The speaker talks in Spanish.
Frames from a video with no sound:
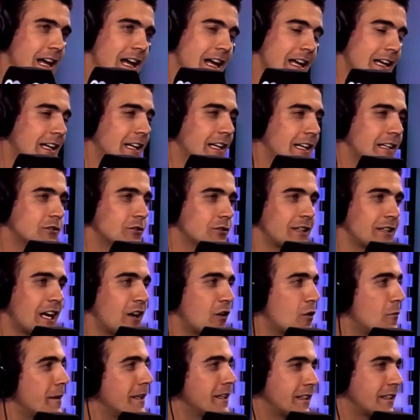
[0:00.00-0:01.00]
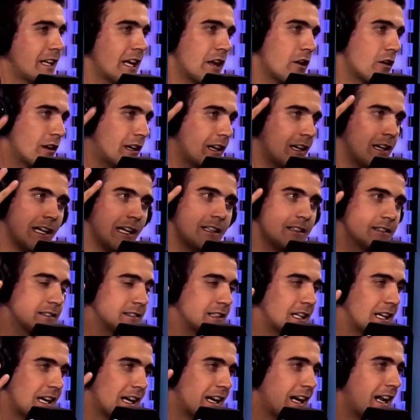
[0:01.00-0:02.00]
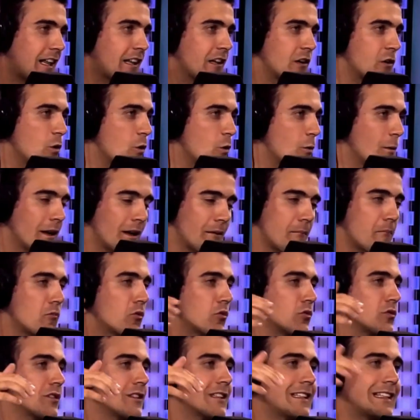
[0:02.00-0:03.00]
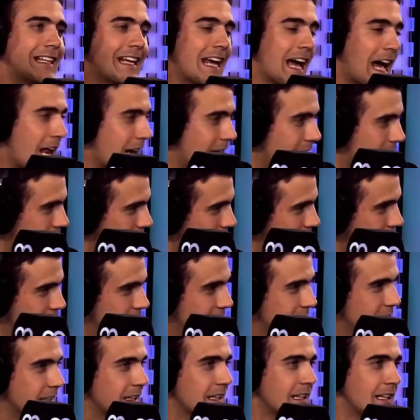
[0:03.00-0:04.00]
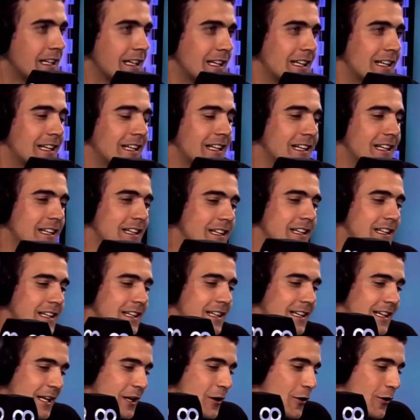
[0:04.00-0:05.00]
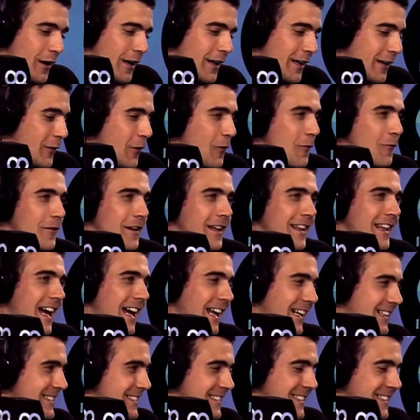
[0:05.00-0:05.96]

es que esto ya lo metieron en la interna de Uber mundial. Y, creo que hay que olvidarse